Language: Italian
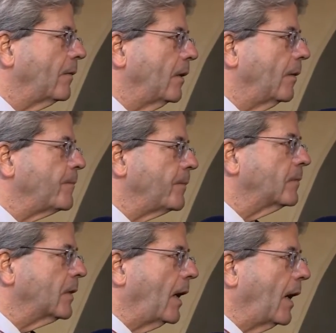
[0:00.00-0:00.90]

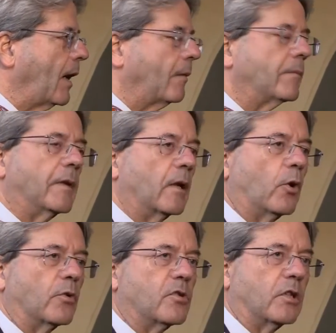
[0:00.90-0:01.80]
eh, nel
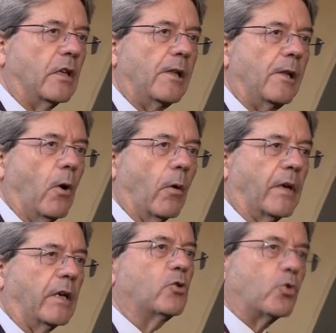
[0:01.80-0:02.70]
Consiglio
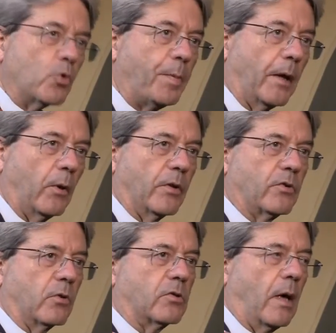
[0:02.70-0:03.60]
che superi
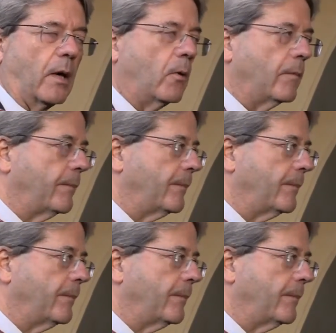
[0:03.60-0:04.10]
questo ostacolo.